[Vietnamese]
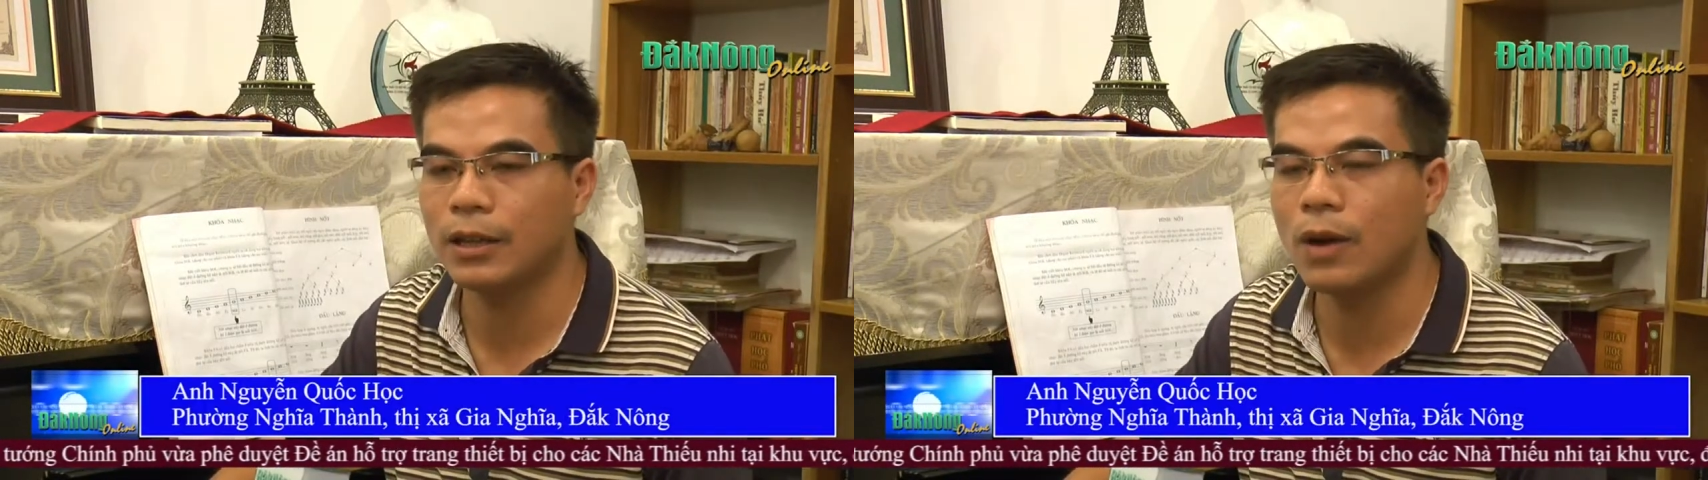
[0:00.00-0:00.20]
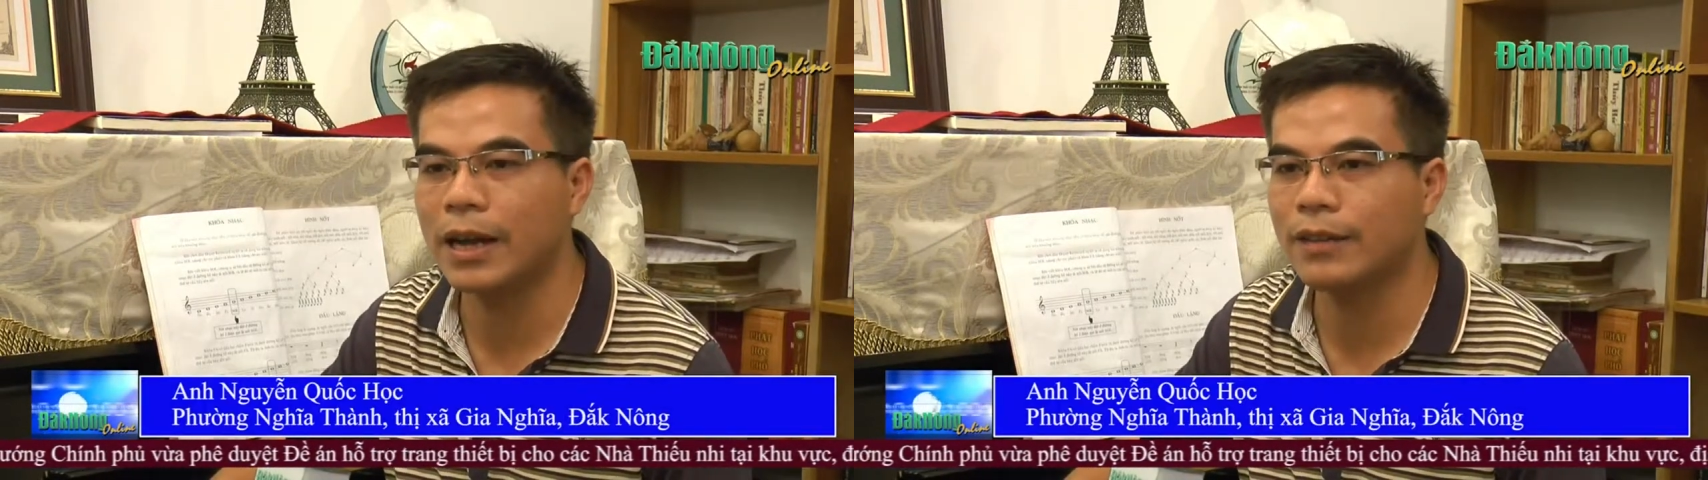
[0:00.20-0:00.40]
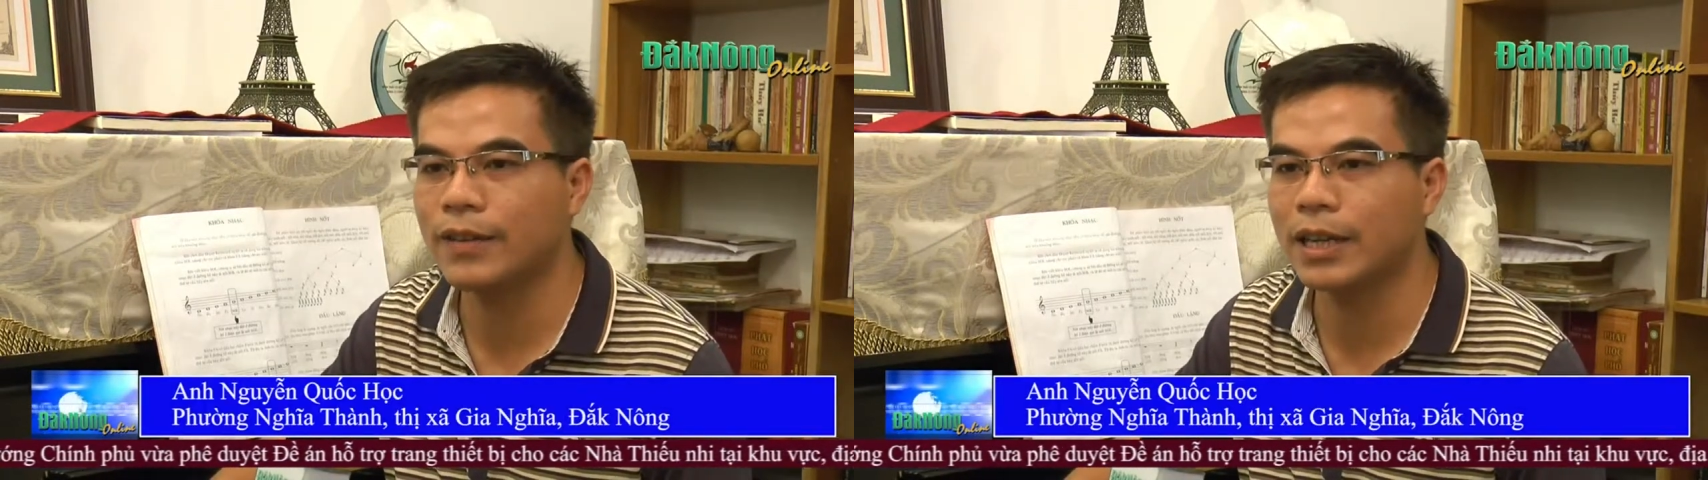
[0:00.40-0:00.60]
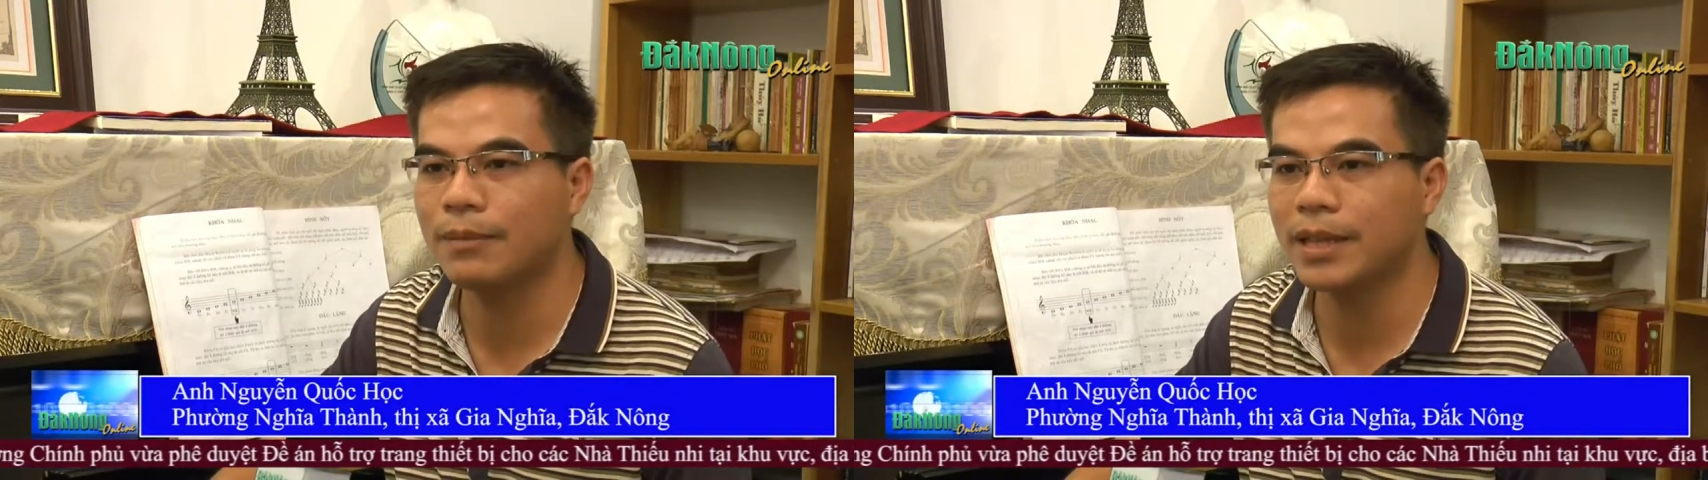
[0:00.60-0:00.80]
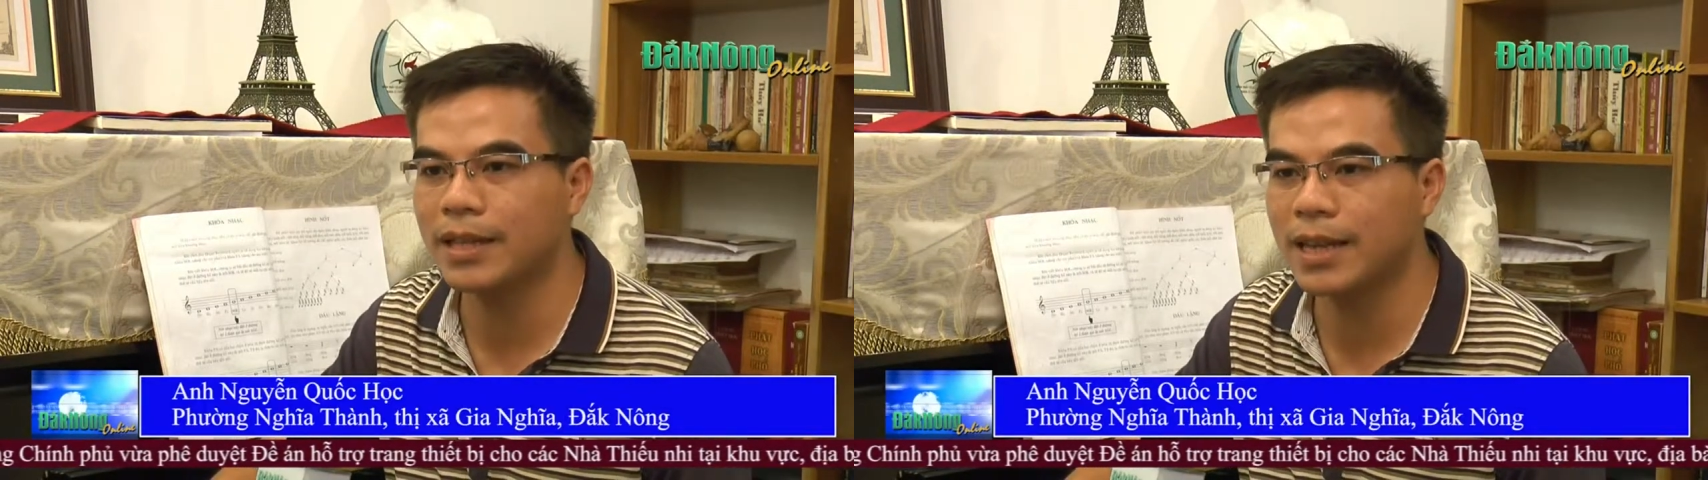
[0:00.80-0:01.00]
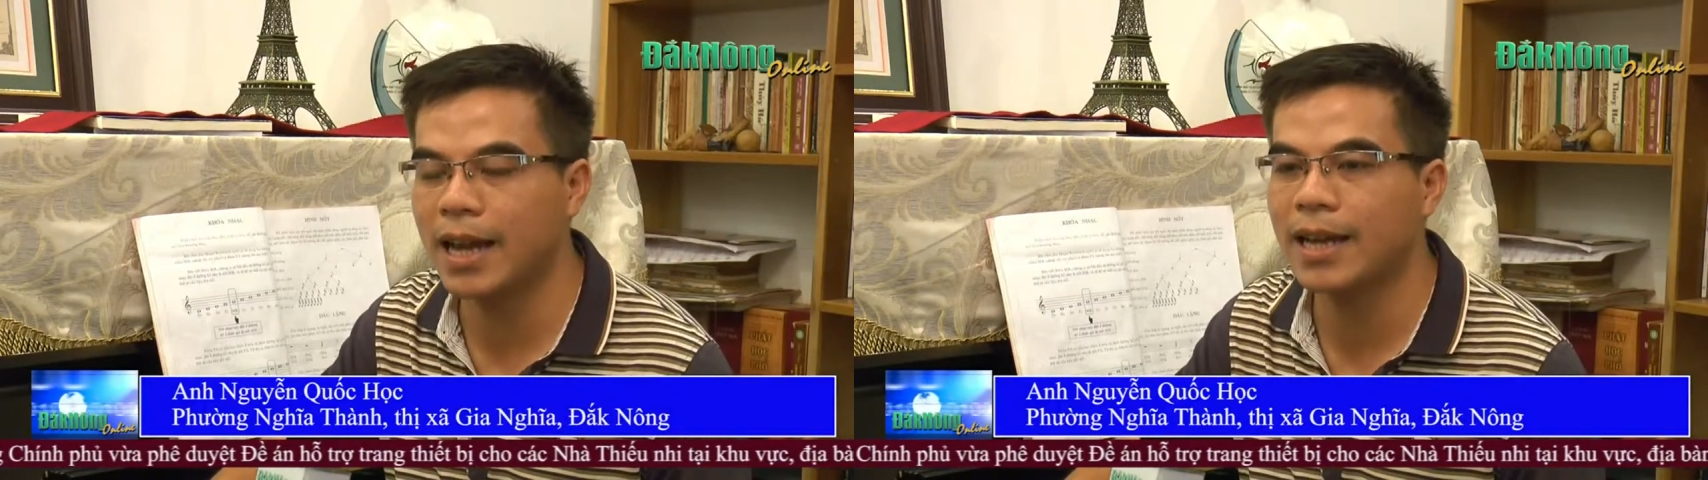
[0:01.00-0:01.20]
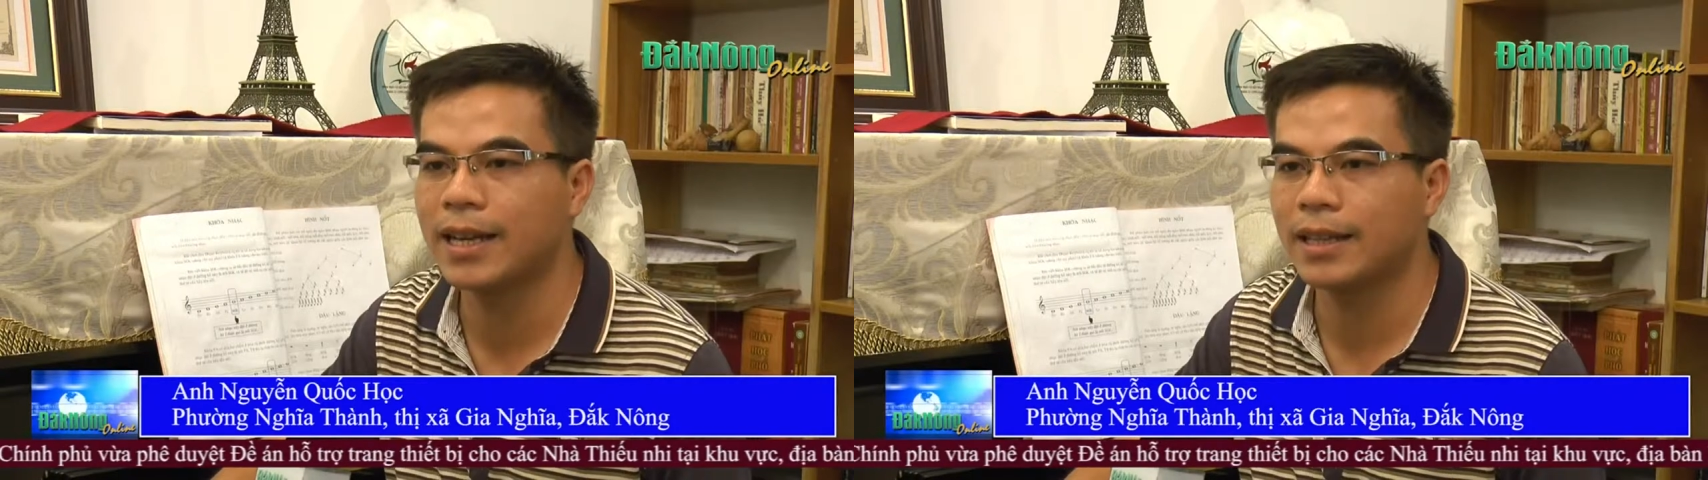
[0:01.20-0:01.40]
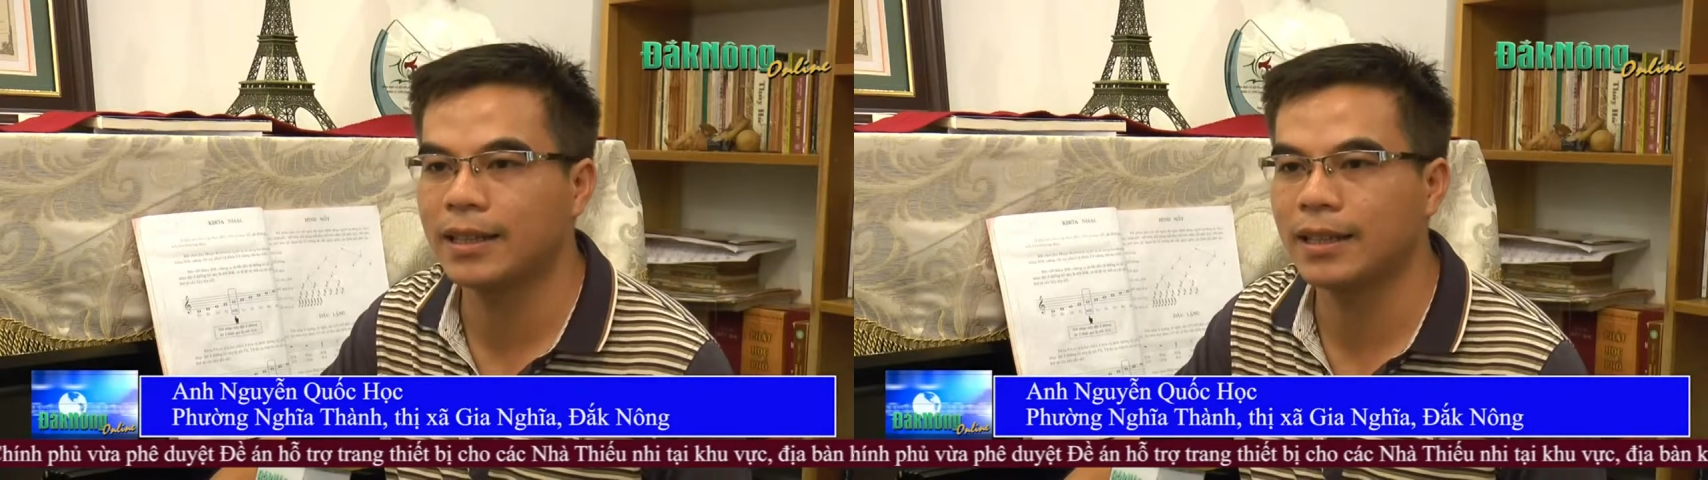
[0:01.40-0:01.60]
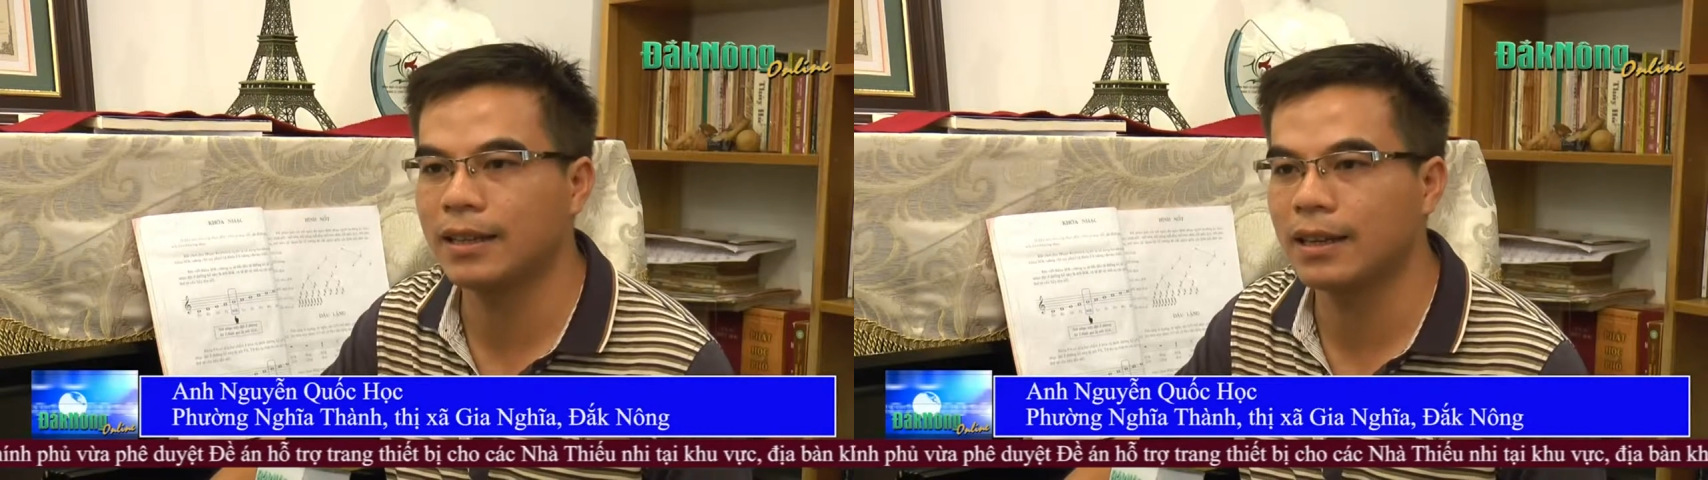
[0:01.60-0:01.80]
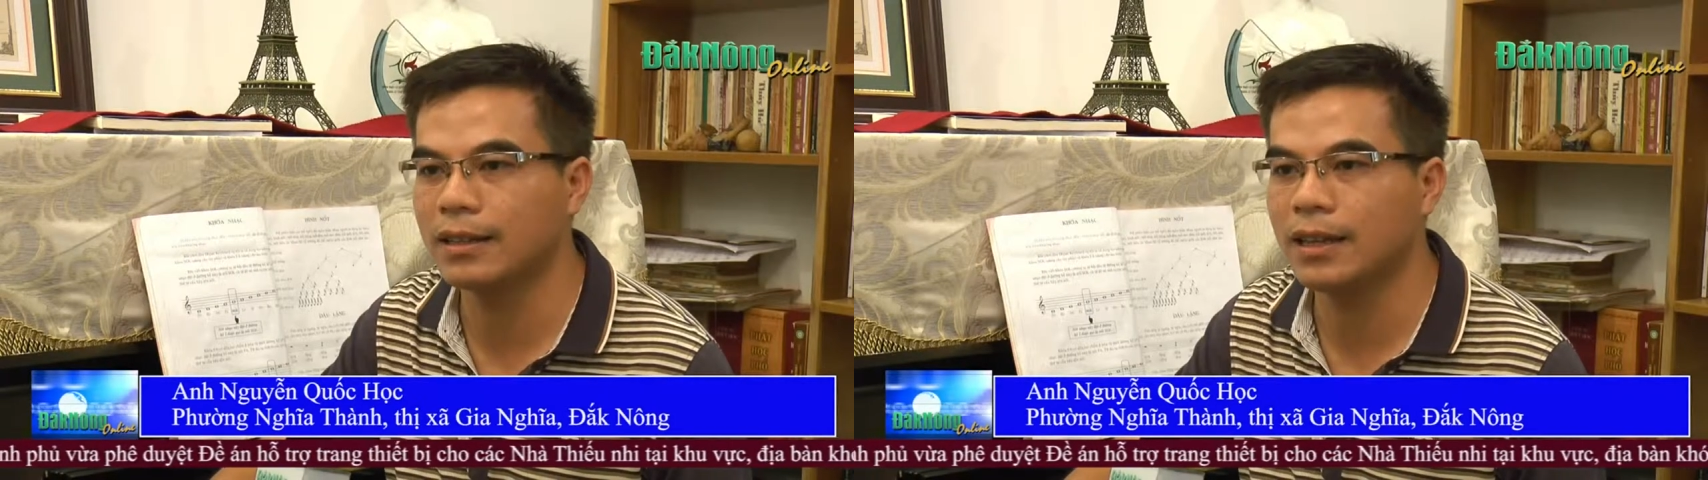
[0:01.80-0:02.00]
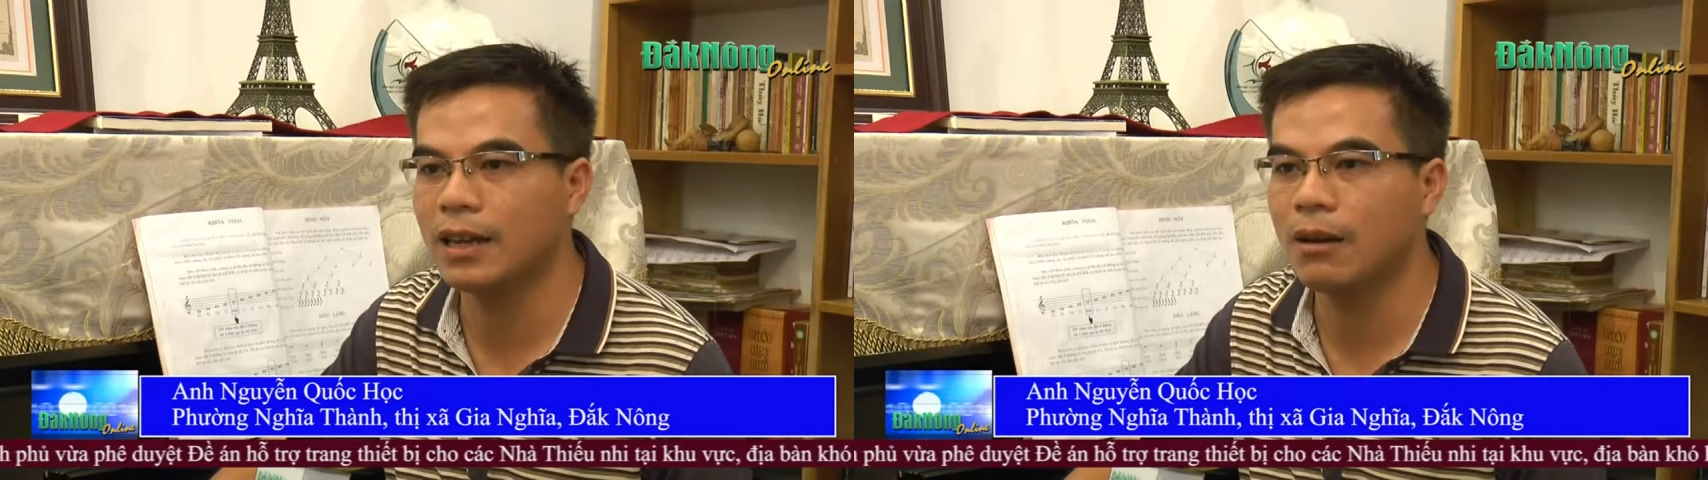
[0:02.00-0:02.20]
À, thì ngoài cái việc kiếm tiền ra thì à,